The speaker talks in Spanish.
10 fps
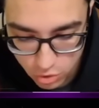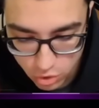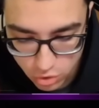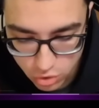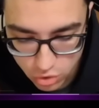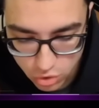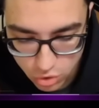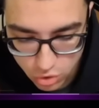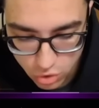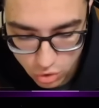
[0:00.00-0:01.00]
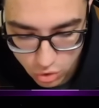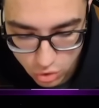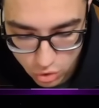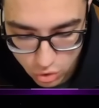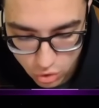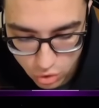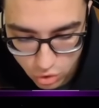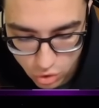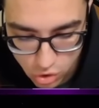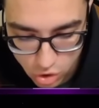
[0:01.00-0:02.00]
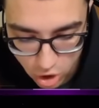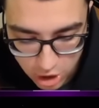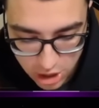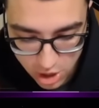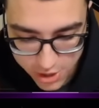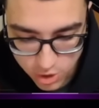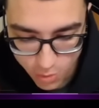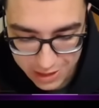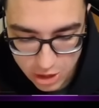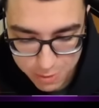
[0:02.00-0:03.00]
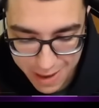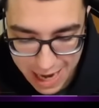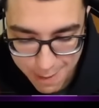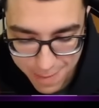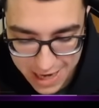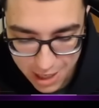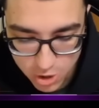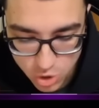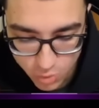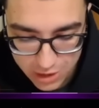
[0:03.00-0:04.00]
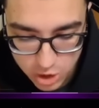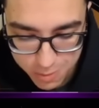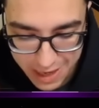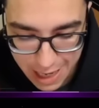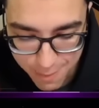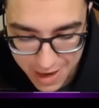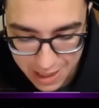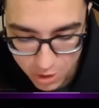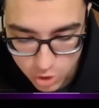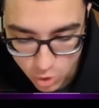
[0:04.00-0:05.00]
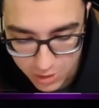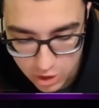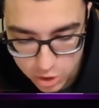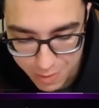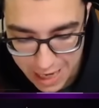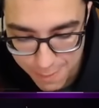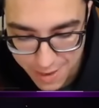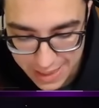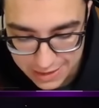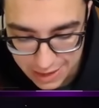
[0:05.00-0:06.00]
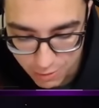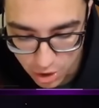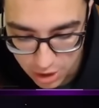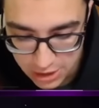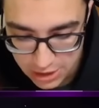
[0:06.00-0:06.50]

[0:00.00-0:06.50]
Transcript: No, no, no, no, no, no, no, no, no, no, no, no, no, no, no Los cubitos para el pana, los cubitos para el pana, los cubitos para el pana Trevor